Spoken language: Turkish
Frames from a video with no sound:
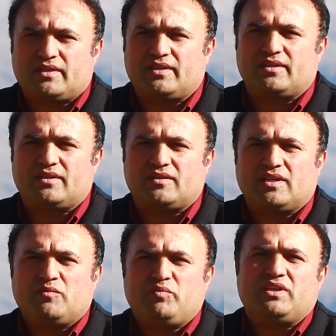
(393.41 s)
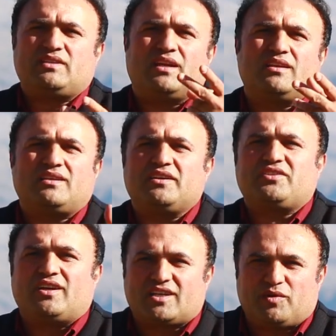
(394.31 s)
E, bir terlikle
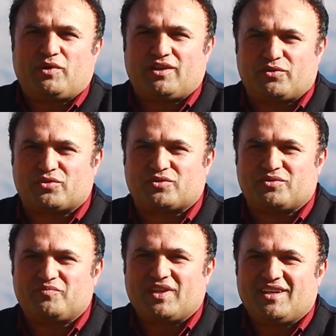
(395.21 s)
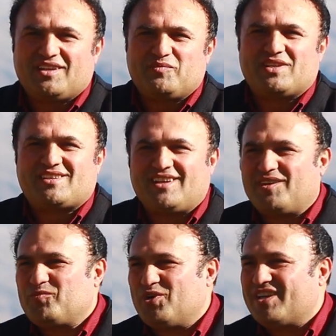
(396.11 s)
iki ayakkabı alıyorduk.
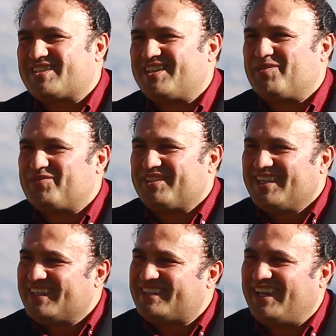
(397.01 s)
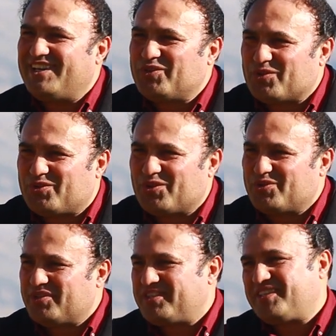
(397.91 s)
Mesela boyacı yap, terli
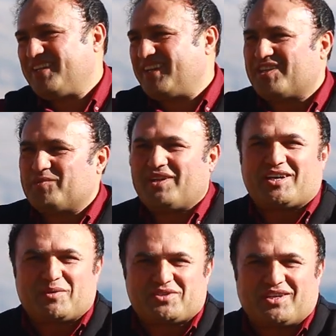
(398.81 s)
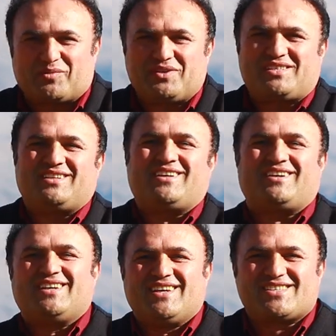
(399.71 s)
götürüyorduk. İki tane adamın ayakkabısını alıyorduk. Birisinin
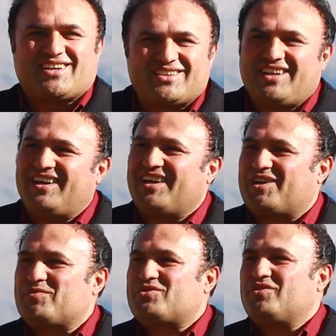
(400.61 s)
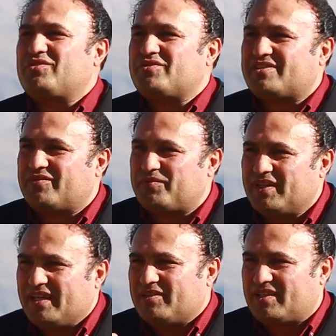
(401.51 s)
de sandalye ayakkabısı var. Sırf
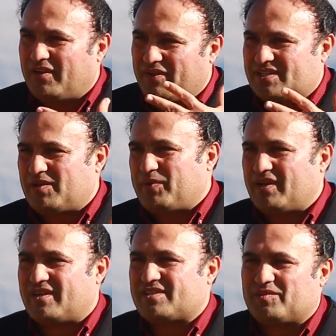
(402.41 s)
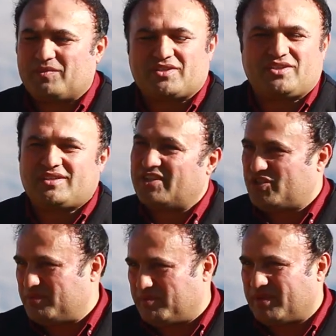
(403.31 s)
daha fazla para kazanmak için,
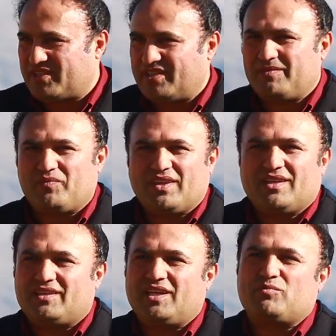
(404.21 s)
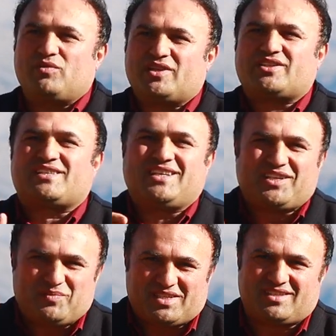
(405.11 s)
kaçırmamak için. Diğer başkasına
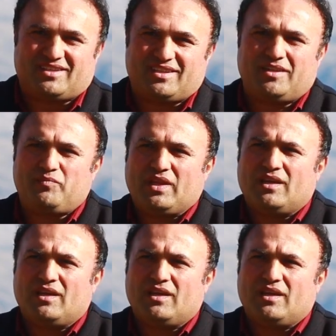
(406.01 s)
gitmesin diye.